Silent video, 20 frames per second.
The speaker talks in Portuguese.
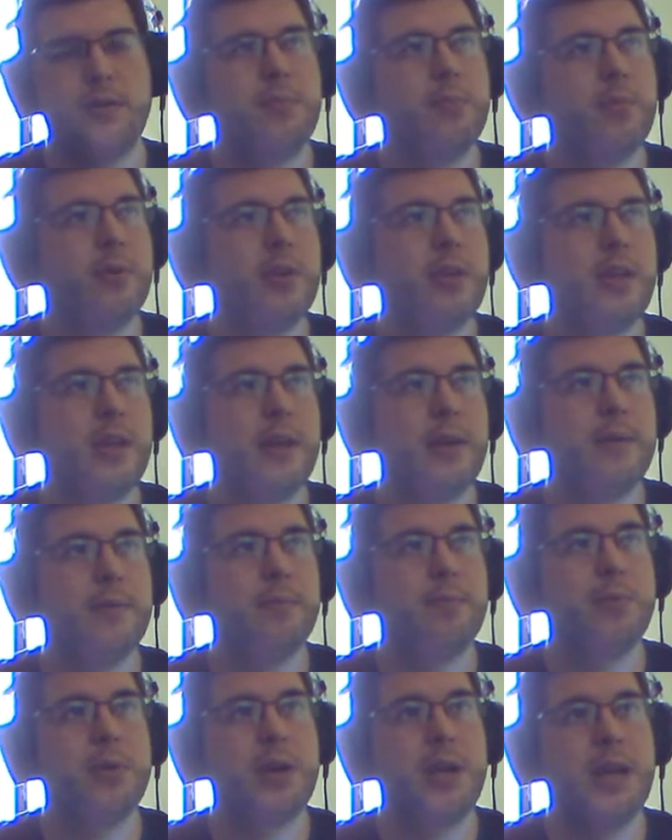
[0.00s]
Por quê?
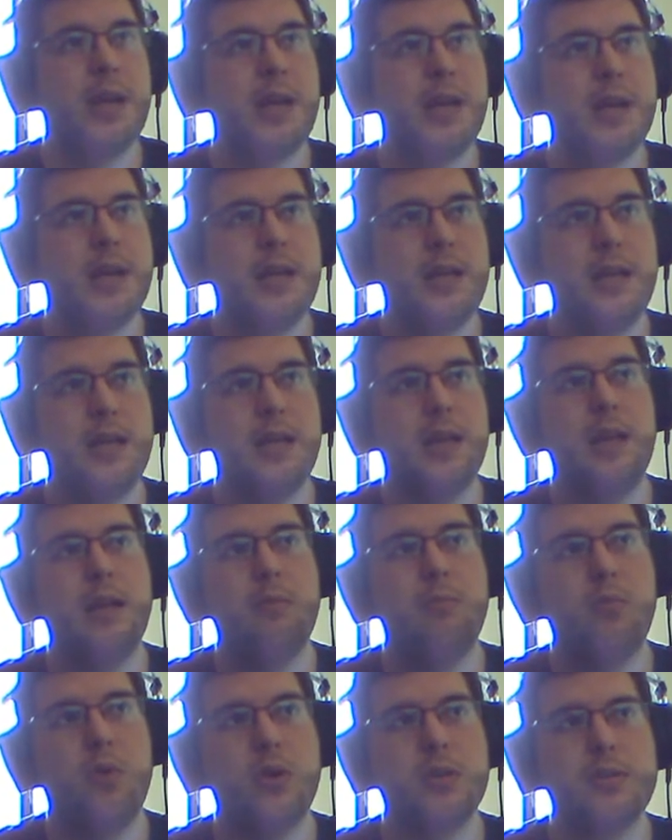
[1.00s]
Porque ele aqui ele
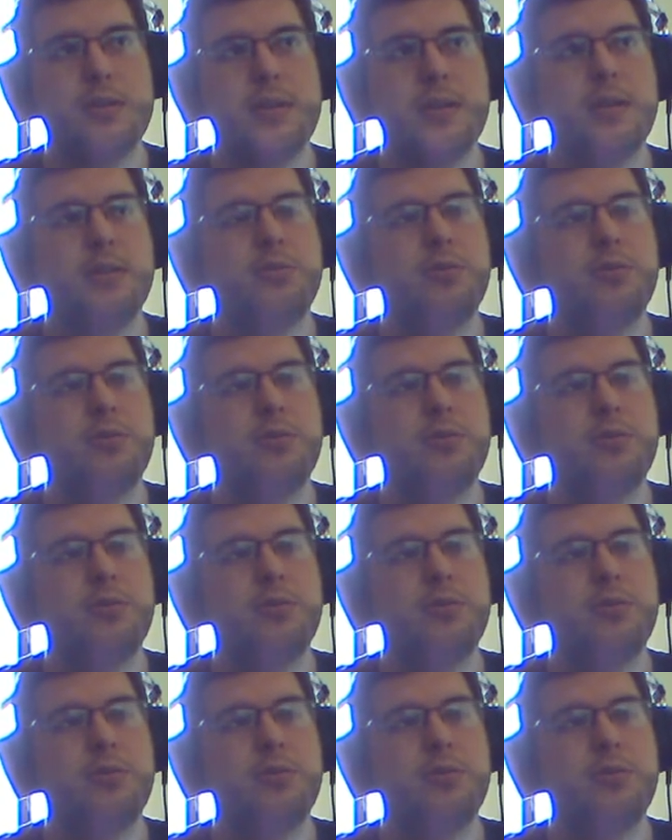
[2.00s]
mostra